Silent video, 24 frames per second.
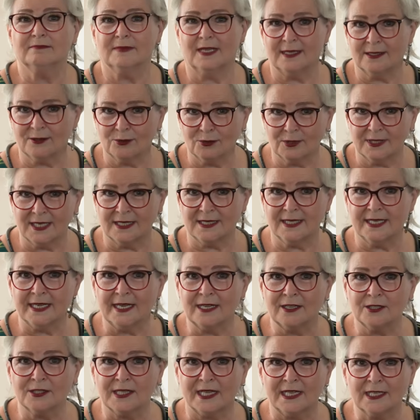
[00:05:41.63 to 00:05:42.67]
Also der
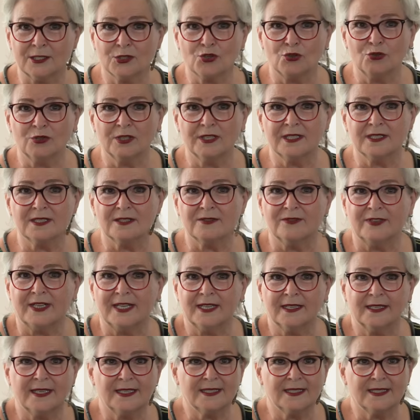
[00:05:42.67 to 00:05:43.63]
Titel sagt schon, das waren